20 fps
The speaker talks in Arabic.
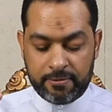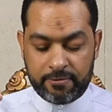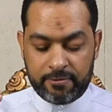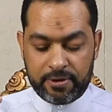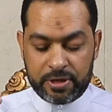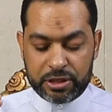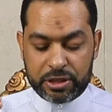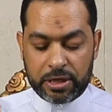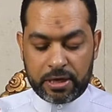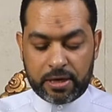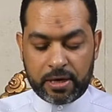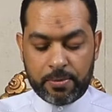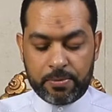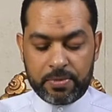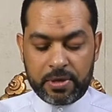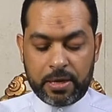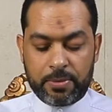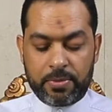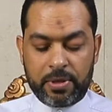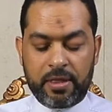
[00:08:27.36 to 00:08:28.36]

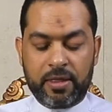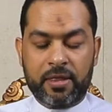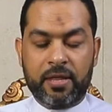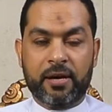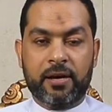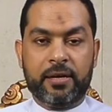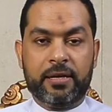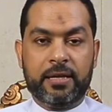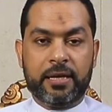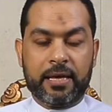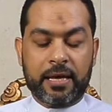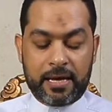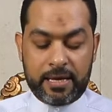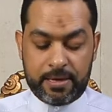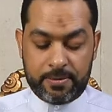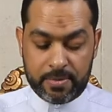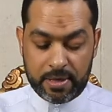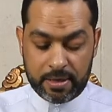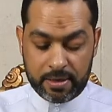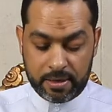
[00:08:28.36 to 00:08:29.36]
فشربن من ذلك
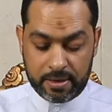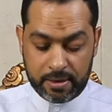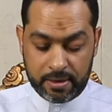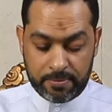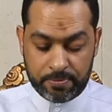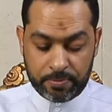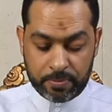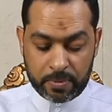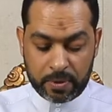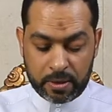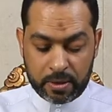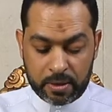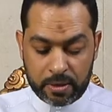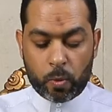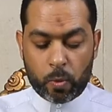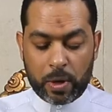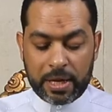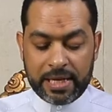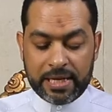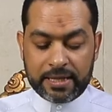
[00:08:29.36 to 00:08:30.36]
الماء
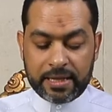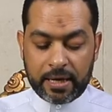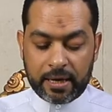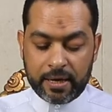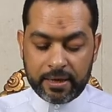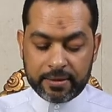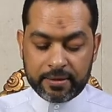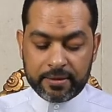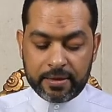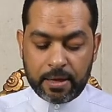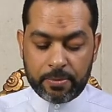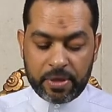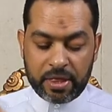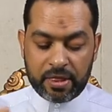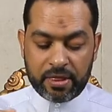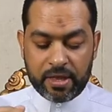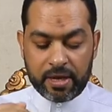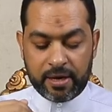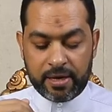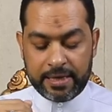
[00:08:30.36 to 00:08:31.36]
والتقطن
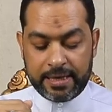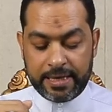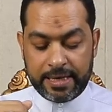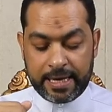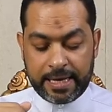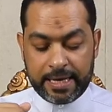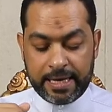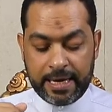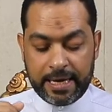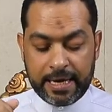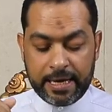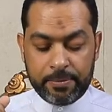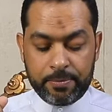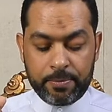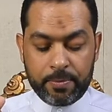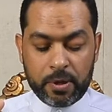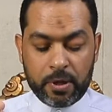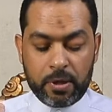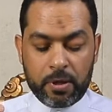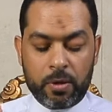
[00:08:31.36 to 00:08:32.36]
من ذلك الحب
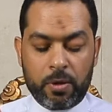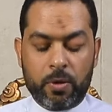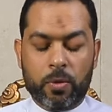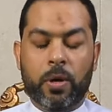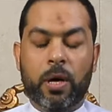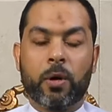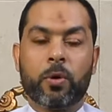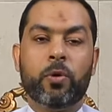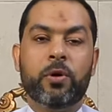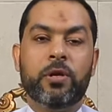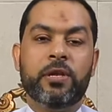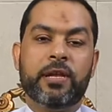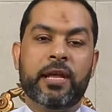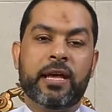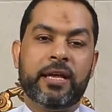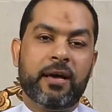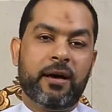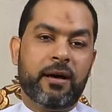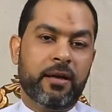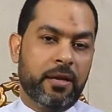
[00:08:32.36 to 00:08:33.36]
وقلن
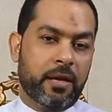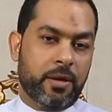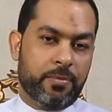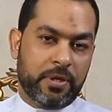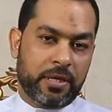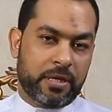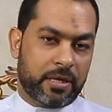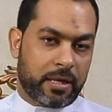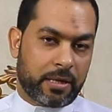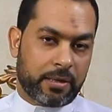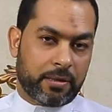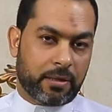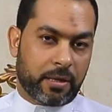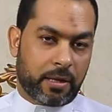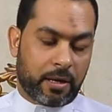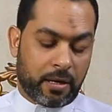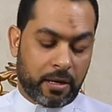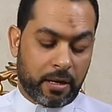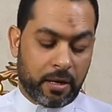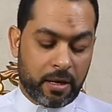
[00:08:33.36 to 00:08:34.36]
يا نبي
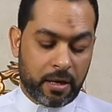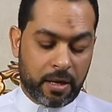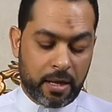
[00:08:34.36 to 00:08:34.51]
الله